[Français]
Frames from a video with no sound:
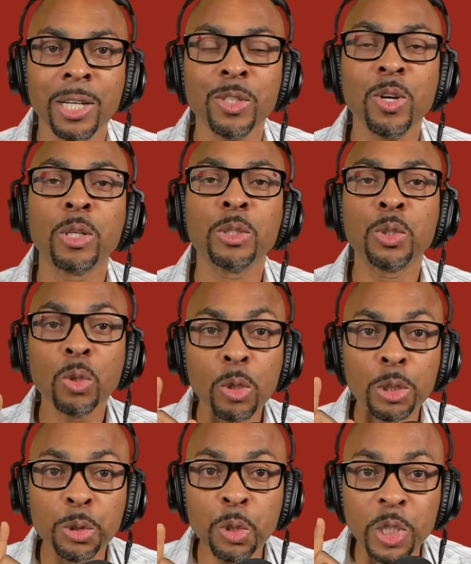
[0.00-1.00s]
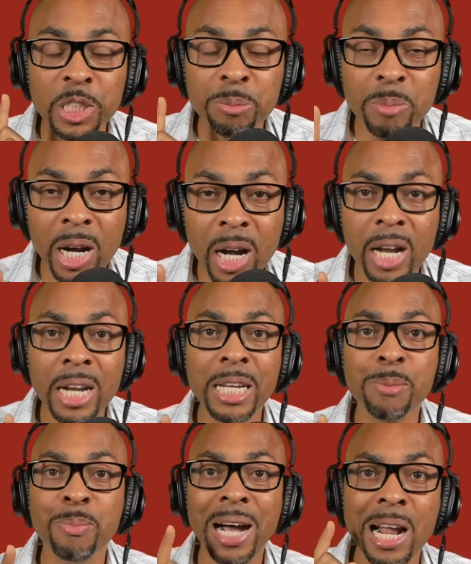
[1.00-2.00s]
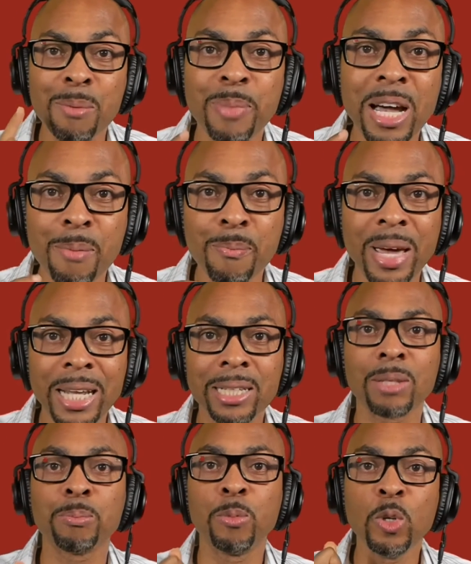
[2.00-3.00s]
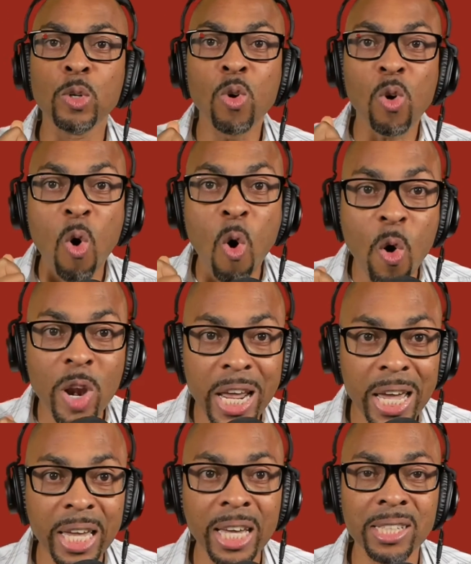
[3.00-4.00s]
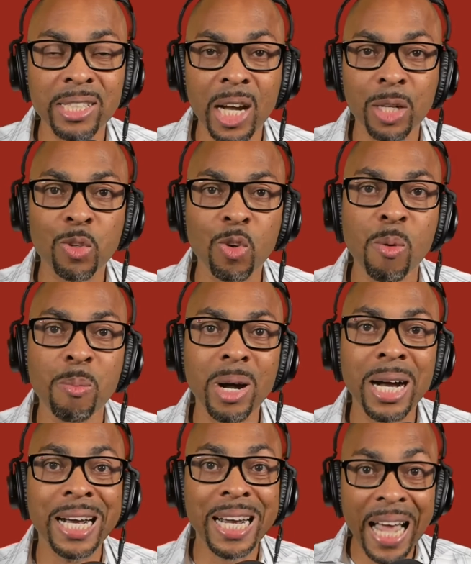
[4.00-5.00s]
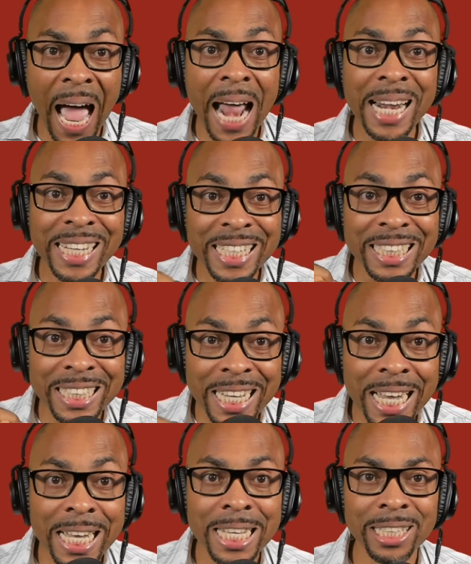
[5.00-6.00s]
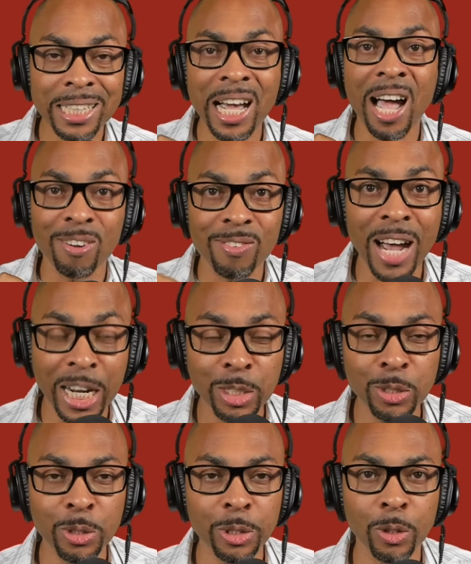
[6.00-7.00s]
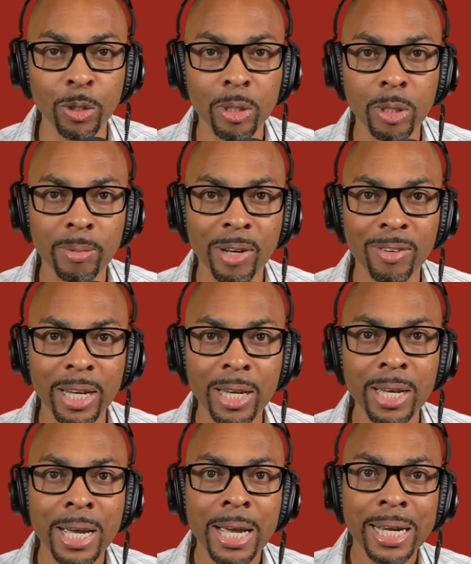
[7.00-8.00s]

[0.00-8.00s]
Donc, jour jugement, il va permettre pour nous connaître exactement qualité travail nous yo. Vrai?